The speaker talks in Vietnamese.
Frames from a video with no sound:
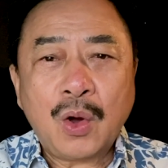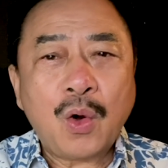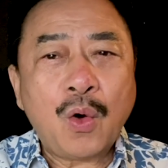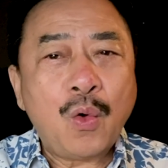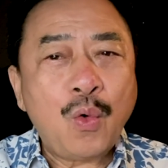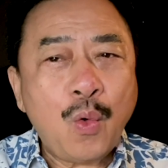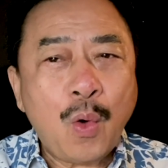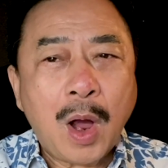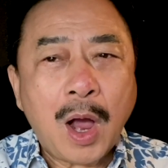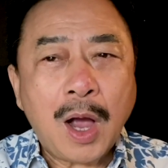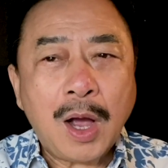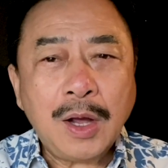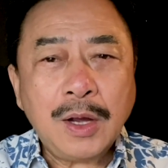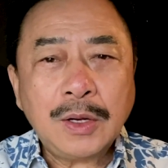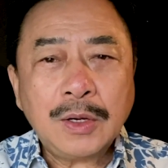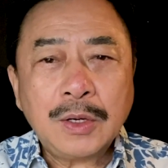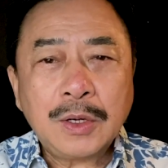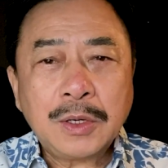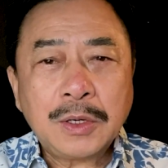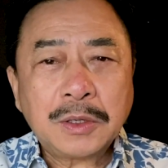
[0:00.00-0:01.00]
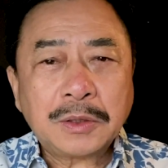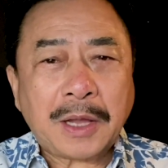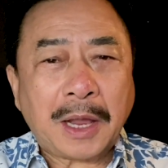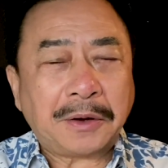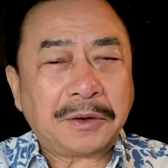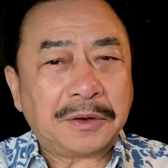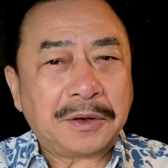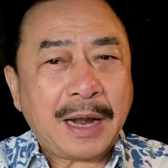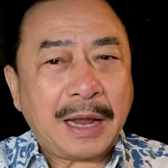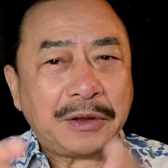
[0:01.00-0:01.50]
u ớ
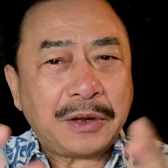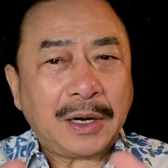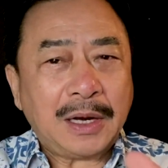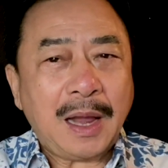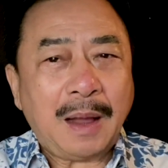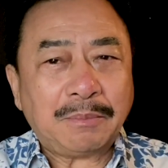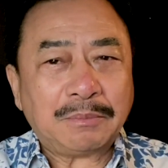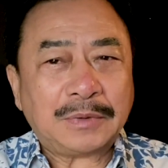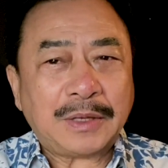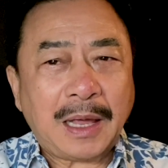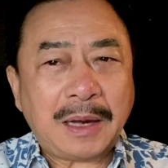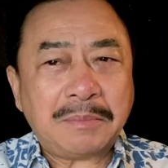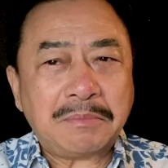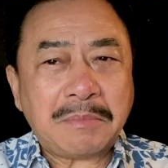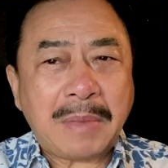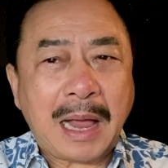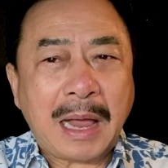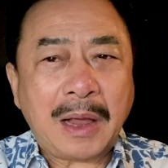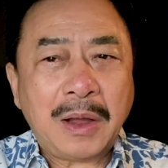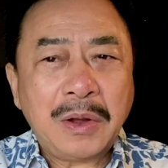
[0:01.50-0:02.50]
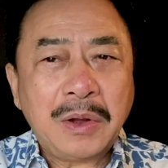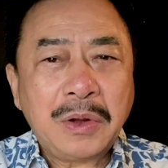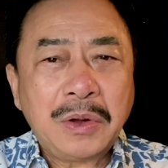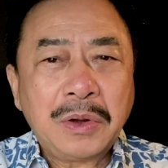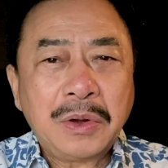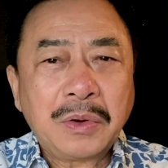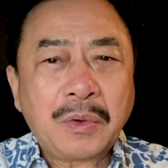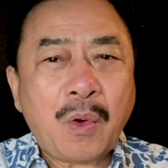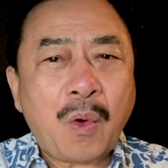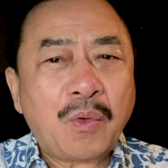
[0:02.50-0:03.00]
thành ra những cái âm thanh mà
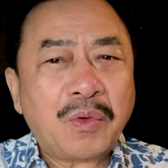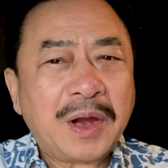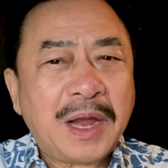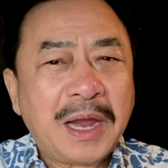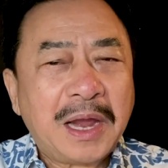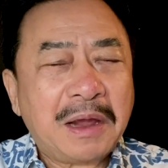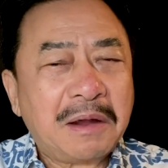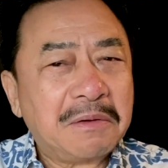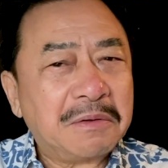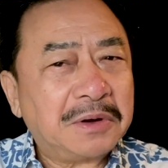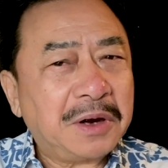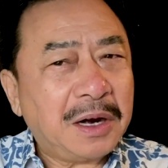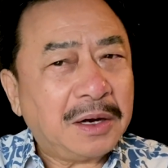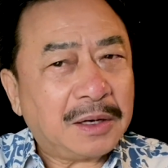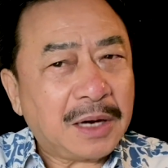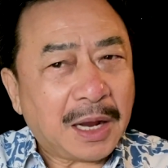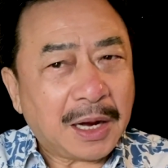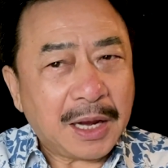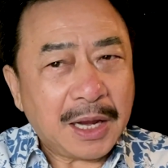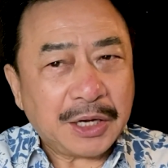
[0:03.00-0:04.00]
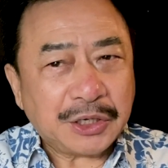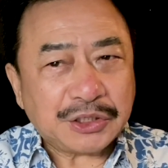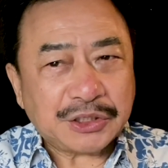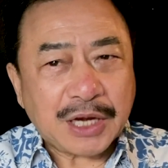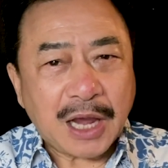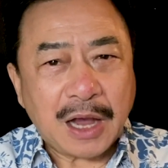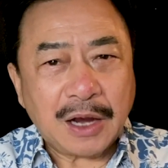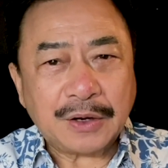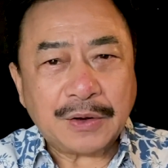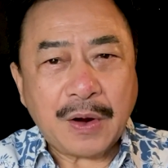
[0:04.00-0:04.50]
con nghe rất là ghê
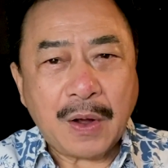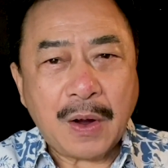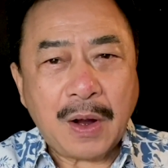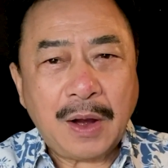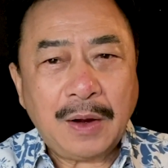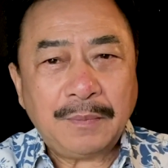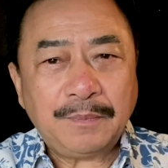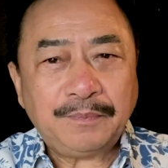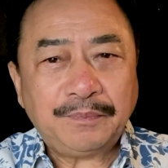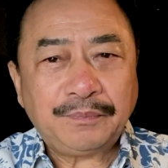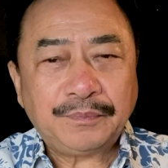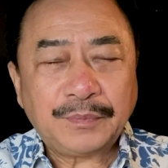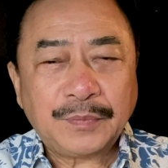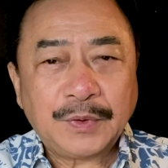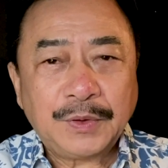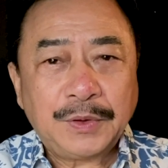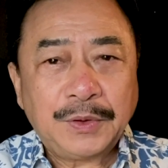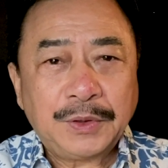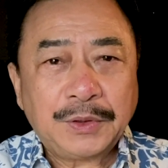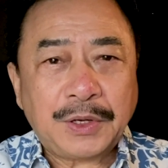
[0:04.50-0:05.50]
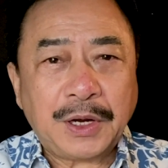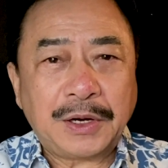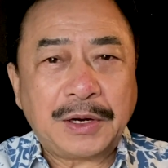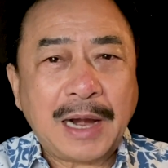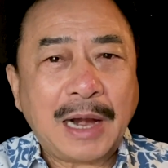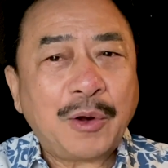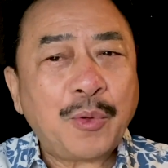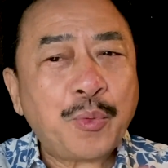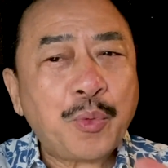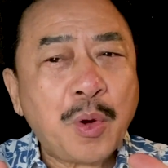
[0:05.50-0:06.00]
sợ đó. Thì ra
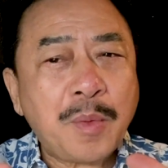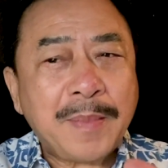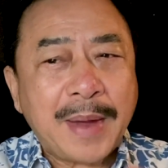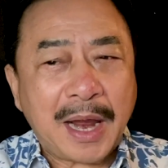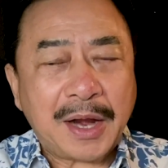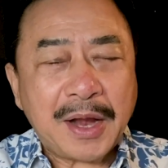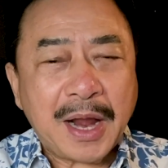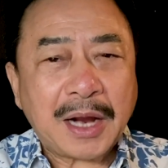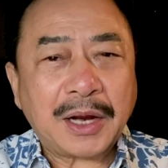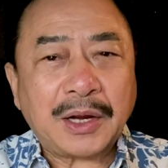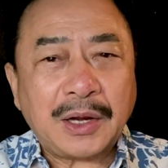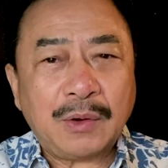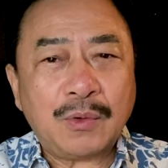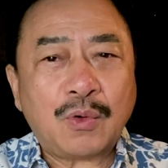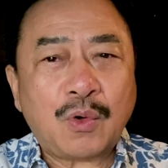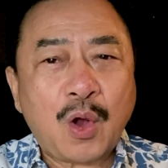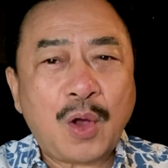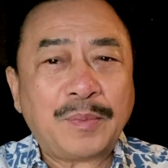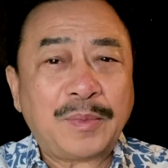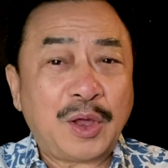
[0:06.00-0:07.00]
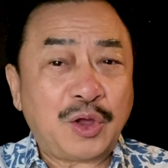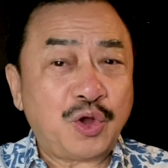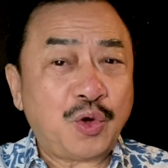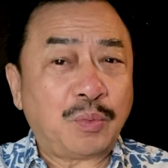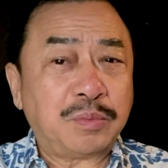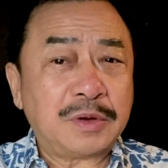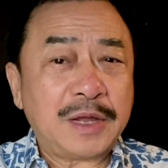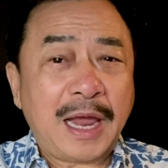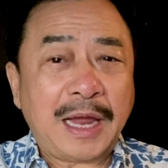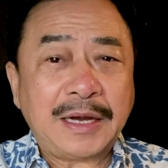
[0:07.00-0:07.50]
lúc đó mẹ đang kêu con về
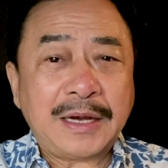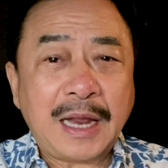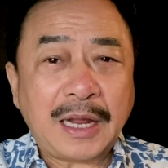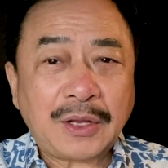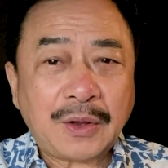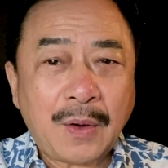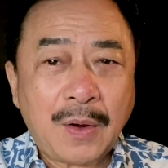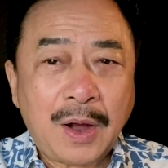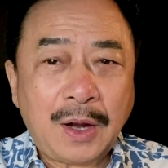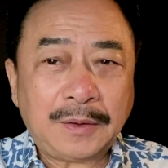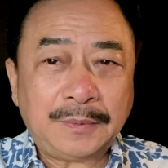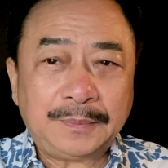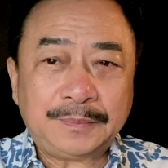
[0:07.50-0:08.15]
dùng dãy để thoát.